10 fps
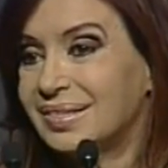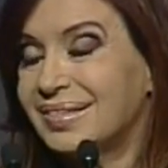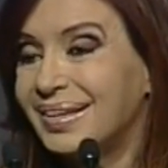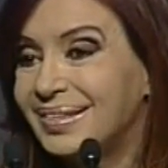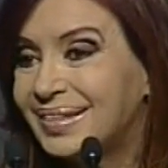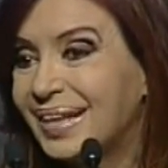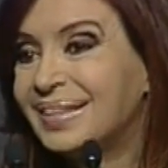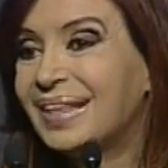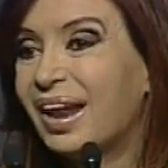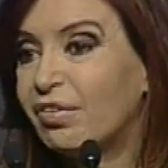Se
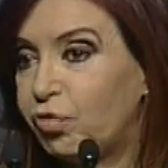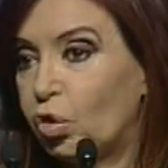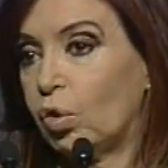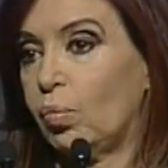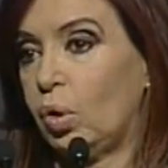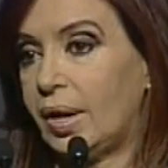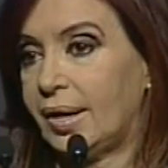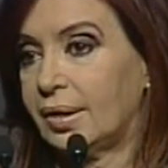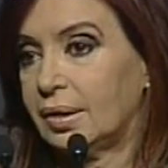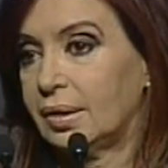intenta la
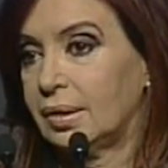fórmula